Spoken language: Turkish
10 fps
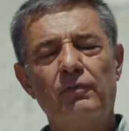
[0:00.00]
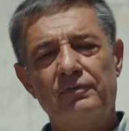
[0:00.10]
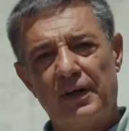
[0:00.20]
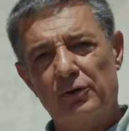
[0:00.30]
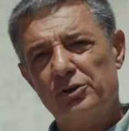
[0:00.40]

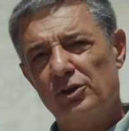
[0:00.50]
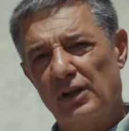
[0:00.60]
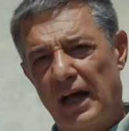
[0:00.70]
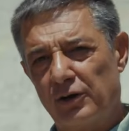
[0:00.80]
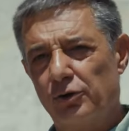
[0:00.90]
of
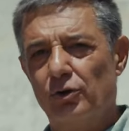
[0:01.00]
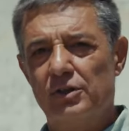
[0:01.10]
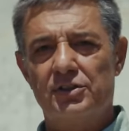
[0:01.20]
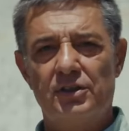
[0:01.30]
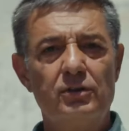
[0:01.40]
Nautical
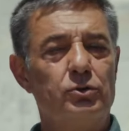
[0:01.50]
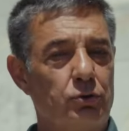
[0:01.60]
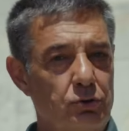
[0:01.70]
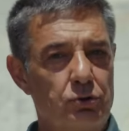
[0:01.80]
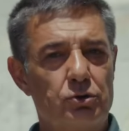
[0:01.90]
Archaeology'nin
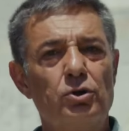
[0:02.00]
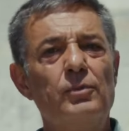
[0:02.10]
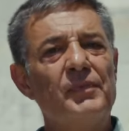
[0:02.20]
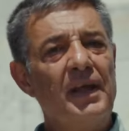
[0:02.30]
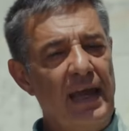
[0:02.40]

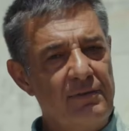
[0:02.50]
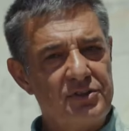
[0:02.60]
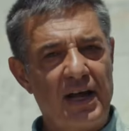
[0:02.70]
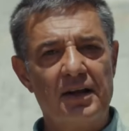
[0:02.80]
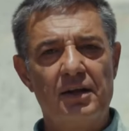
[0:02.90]
kurucusu
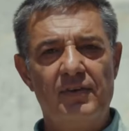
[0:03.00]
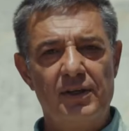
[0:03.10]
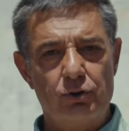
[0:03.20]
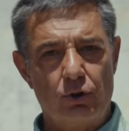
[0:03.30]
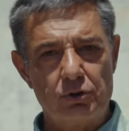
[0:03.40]

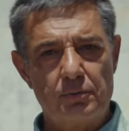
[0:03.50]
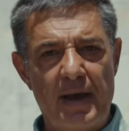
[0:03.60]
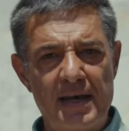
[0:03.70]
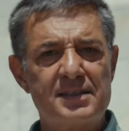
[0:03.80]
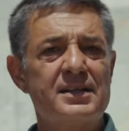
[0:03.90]
efsanevi George
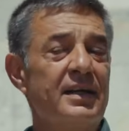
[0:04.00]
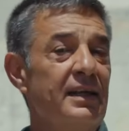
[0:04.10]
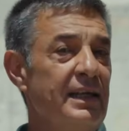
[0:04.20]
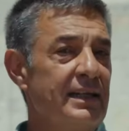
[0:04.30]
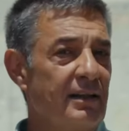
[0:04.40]
Bass
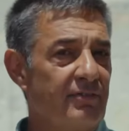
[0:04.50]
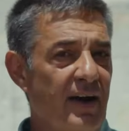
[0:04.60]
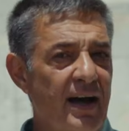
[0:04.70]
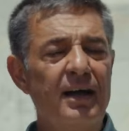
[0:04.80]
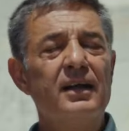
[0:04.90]
ilk
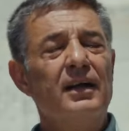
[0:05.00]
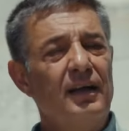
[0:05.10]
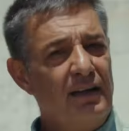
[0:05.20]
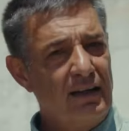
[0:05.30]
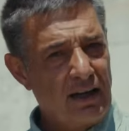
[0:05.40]
defa
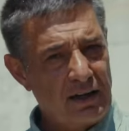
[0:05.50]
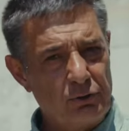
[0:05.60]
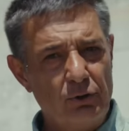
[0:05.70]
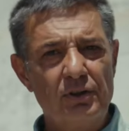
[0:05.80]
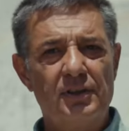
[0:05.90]
e,
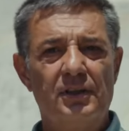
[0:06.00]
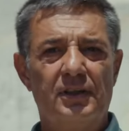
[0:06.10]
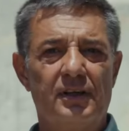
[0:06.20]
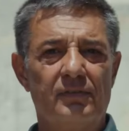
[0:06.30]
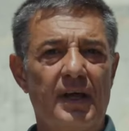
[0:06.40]
Anadolu
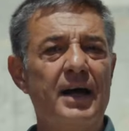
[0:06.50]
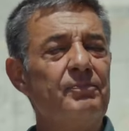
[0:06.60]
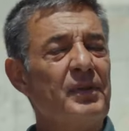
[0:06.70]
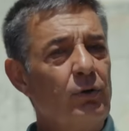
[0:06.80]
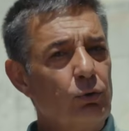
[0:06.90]
kıyılarında